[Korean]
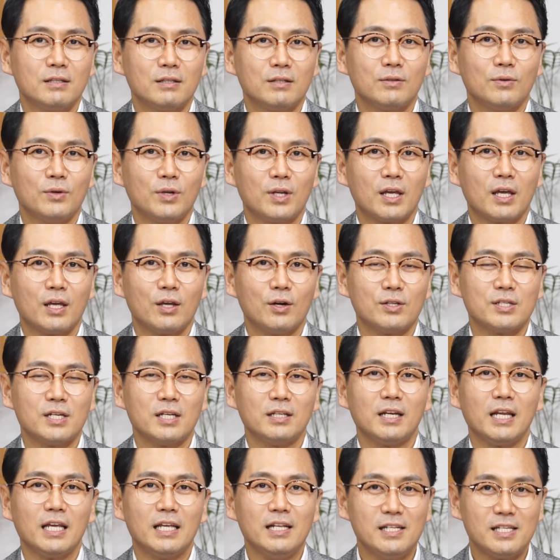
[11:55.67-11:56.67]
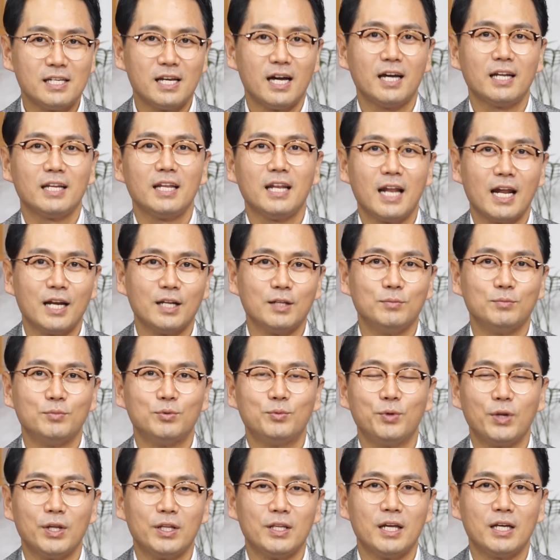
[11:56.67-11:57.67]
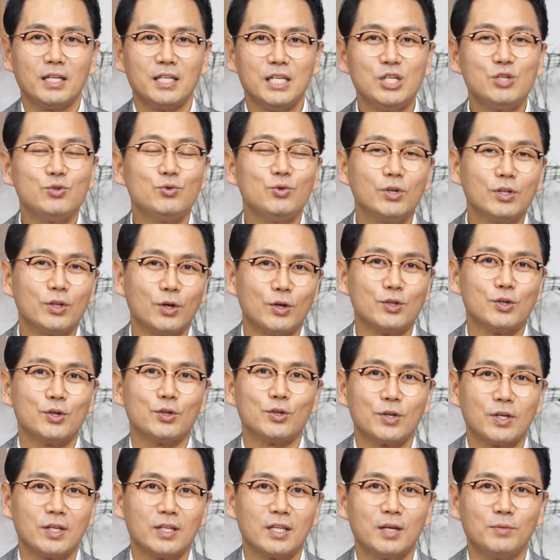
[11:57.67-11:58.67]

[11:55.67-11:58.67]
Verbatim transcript: 또 이렇게 여자들의 일탈이라는 부분에 대한 이슈를 던져줬기